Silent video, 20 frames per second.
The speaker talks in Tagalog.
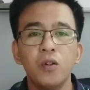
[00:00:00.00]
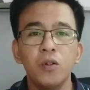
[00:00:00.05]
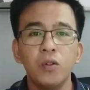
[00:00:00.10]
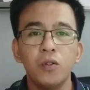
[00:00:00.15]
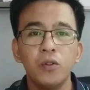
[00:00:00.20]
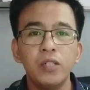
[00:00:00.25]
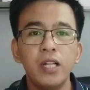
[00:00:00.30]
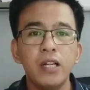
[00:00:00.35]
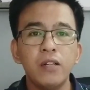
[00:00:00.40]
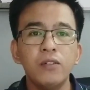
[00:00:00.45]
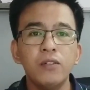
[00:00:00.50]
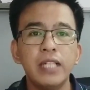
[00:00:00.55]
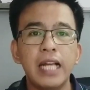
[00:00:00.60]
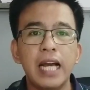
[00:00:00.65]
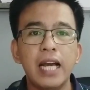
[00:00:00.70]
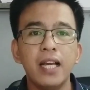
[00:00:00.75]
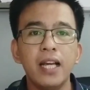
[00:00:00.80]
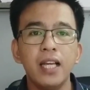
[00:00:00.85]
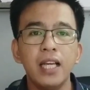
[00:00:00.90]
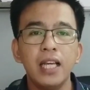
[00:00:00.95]

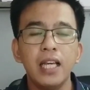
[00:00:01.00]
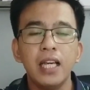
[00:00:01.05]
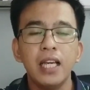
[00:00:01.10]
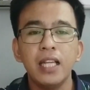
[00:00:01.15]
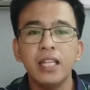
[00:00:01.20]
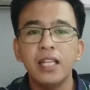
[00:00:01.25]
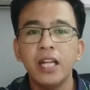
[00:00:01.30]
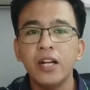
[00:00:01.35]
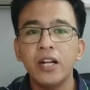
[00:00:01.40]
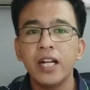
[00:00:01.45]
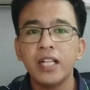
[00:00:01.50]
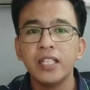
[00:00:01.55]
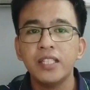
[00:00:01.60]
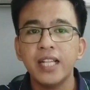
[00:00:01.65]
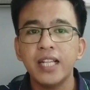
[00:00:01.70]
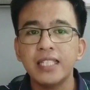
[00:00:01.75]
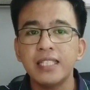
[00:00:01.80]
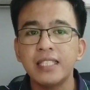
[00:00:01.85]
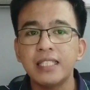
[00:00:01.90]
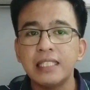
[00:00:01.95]
Unang-una, They're not
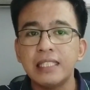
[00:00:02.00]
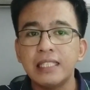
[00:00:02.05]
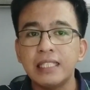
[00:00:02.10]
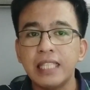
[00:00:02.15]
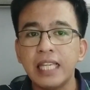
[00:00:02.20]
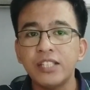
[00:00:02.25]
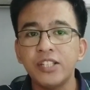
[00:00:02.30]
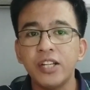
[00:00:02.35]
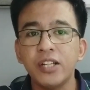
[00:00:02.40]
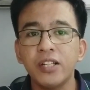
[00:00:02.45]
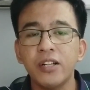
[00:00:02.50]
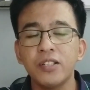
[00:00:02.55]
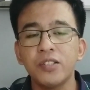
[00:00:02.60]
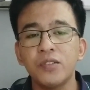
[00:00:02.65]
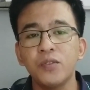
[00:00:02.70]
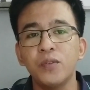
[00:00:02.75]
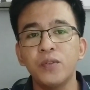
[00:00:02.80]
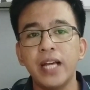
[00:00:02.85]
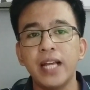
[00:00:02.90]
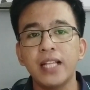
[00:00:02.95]
just teaching their
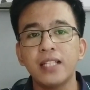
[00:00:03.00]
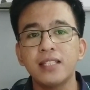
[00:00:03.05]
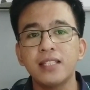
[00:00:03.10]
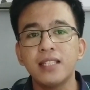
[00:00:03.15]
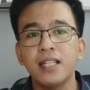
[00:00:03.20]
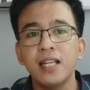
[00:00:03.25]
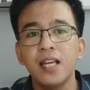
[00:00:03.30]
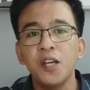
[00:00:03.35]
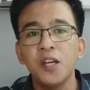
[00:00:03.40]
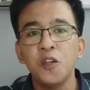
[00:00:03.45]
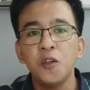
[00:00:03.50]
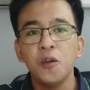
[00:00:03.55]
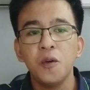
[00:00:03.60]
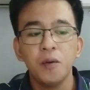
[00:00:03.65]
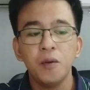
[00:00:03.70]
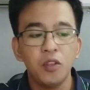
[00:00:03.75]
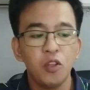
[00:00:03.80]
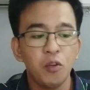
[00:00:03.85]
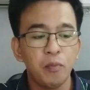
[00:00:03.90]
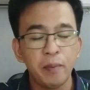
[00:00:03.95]
students
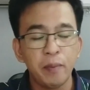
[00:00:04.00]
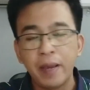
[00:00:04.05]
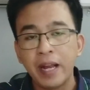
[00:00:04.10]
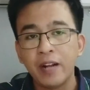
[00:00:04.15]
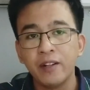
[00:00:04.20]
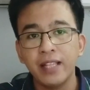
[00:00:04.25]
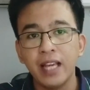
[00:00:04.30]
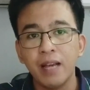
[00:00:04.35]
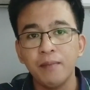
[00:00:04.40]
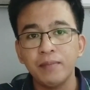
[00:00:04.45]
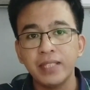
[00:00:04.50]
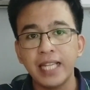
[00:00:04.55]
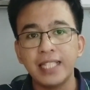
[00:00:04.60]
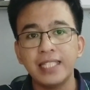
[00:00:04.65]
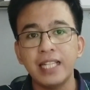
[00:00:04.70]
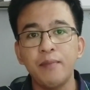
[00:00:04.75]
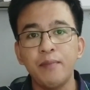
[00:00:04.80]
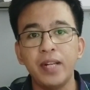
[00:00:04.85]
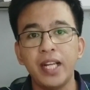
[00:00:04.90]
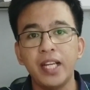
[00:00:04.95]
to prepare them sa
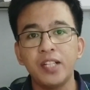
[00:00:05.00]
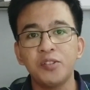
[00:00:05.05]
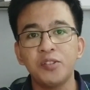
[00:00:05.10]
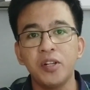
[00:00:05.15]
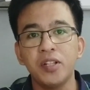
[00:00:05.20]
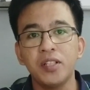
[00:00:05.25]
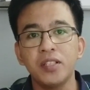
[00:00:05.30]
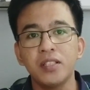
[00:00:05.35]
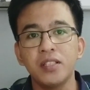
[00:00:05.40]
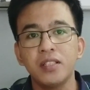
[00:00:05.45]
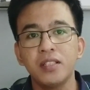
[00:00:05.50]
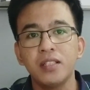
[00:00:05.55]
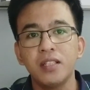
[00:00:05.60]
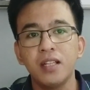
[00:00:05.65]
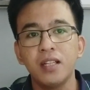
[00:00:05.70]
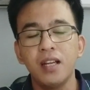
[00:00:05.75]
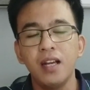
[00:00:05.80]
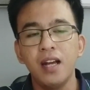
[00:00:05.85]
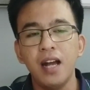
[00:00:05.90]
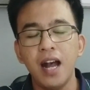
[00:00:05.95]
examinations.
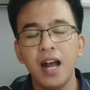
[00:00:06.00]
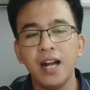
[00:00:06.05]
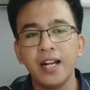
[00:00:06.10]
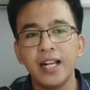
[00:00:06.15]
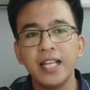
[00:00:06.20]
Ang